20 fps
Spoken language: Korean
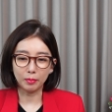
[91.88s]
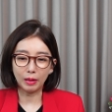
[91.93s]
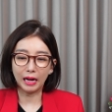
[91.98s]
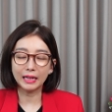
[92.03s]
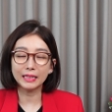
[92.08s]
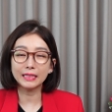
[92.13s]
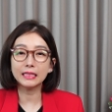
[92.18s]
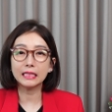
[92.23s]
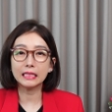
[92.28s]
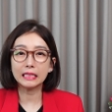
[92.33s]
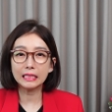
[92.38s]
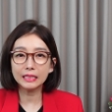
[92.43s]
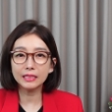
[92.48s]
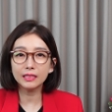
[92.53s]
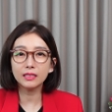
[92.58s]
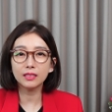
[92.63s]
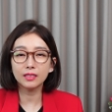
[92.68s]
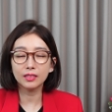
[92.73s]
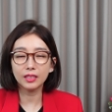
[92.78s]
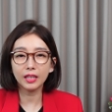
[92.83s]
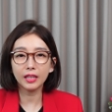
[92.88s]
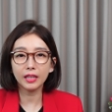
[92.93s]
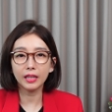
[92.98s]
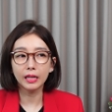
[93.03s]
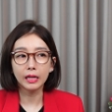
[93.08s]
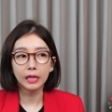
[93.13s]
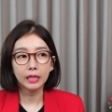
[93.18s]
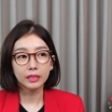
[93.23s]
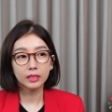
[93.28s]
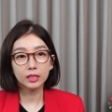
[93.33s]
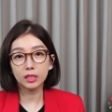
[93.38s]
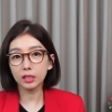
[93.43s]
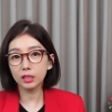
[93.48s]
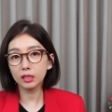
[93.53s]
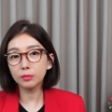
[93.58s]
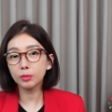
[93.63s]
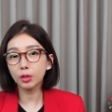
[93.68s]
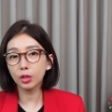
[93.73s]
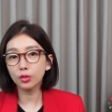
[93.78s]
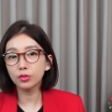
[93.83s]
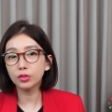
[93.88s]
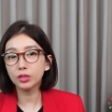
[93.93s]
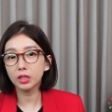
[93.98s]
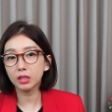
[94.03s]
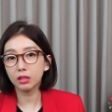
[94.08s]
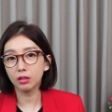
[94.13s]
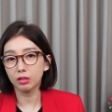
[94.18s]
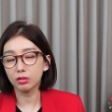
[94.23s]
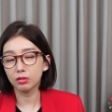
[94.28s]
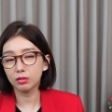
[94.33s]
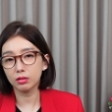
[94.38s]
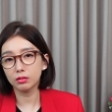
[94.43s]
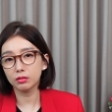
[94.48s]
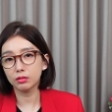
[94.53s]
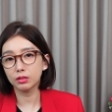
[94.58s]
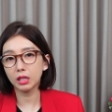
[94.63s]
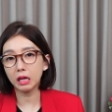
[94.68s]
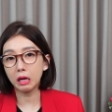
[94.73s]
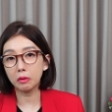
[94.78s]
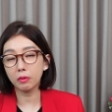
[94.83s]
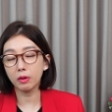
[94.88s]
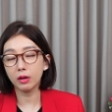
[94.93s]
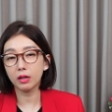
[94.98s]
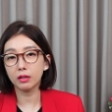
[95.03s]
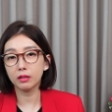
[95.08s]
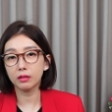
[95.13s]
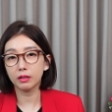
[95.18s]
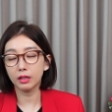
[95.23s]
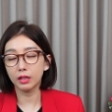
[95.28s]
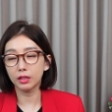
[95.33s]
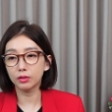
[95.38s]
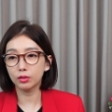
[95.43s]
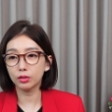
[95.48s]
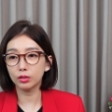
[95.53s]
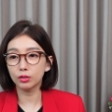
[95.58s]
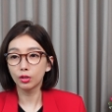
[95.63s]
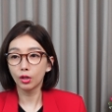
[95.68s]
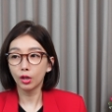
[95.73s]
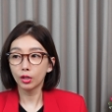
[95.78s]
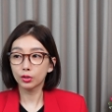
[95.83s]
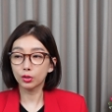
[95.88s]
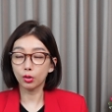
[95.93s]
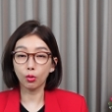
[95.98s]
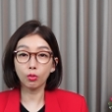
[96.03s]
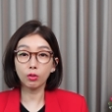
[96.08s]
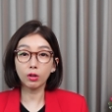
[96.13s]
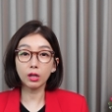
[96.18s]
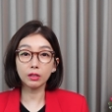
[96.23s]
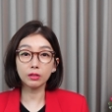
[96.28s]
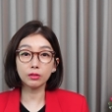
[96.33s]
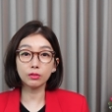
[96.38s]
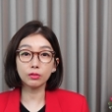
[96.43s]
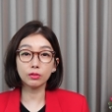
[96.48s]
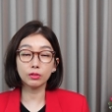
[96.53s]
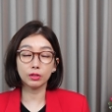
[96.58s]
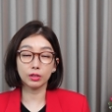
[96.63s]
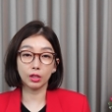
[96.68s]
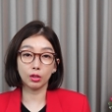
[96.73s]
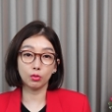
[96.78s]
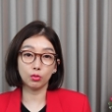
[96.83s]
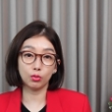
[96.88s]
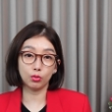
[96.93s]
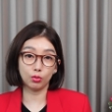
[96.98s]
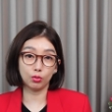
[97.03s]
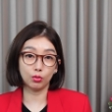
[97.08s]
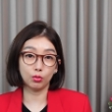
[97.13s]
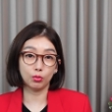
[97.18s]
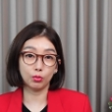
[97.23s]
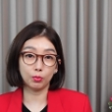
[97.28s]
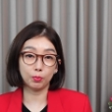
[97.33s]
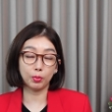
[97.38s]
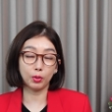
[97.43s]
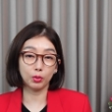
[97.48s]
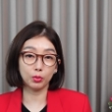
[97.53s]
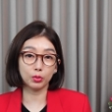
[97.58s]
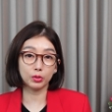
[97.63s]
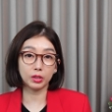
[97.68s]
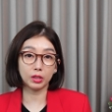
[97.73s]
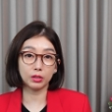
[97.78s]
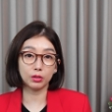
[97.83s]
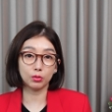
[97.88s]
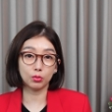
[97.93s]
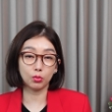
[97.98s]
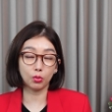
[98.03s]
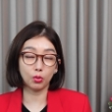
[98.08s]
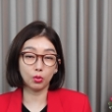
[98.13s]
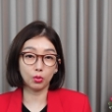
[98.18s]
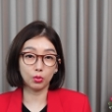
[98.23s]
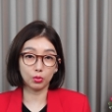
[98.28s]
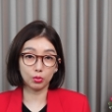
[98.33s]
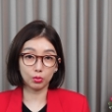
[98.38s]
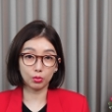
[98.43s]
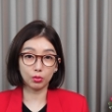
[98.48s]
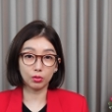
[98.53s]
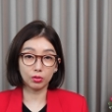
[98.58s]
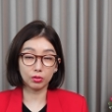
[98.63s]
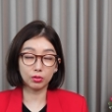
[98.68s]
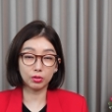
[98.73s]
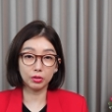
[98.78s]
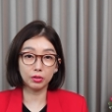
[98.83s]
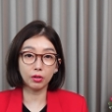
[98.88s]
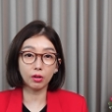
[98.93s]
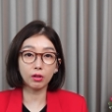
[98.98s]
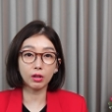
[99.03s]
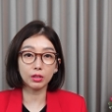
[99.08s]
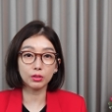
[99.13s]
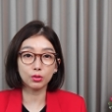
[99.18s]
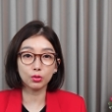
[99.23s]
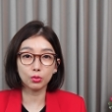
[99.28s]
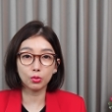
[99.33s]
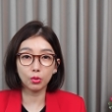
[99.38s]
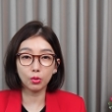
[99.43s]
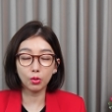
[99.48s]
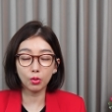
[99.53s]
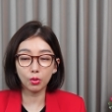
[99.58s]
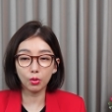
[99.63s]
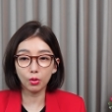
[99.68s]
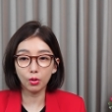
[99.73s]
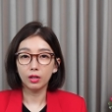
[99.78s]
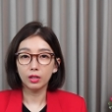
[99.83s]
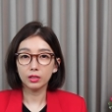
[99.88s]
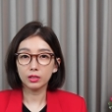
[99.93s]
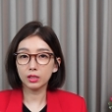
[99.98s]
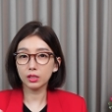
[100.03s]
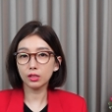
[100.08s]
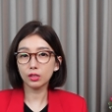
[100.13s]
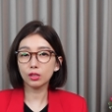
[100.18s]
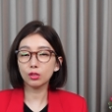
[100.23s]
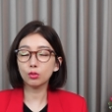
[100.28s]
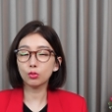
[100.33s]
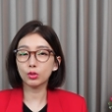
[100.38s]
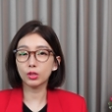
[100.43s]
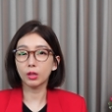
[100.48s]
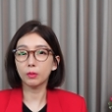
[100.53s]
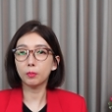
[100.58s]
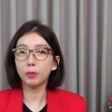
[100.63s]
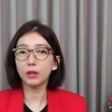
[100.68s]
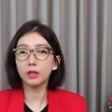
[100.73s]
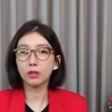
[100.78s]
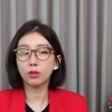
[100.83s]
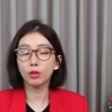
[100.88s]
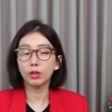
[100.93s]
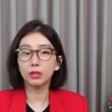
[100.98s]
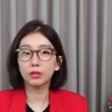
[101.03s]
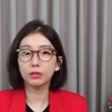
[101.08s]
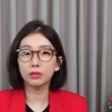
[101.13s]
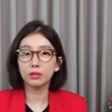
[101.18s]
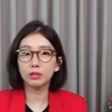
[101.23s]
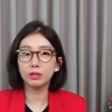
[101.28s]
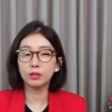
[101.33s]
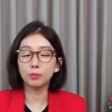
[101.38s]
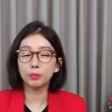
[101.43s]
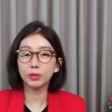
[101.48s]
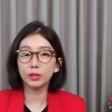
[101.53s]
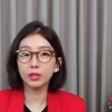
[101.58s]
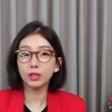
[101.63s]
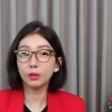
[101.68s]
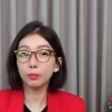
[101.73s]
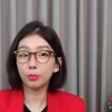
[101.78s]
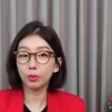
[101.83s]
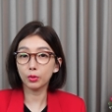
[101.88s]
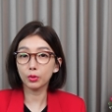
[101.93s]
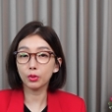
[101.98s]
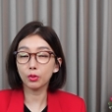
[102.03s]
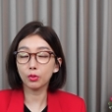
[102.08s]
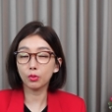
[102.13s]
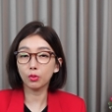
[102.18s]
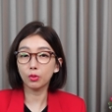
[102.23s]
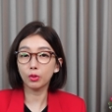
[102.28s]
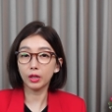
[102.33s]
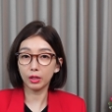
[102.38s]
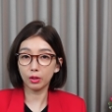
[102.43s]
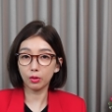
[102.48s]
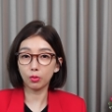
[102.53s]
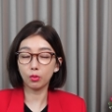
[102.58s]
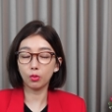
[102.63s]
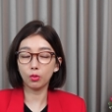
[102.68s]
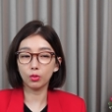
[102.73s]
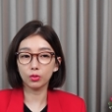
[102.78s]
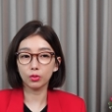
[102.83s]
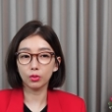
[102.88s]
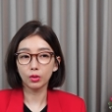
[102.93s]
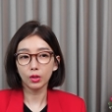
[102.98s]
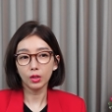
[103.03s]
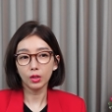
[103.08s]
말이 있는데 지금 현재 같은 상황에는 정관예우 변호사를 또 들여가지고 신진우 재판관을 피해 보려고 했고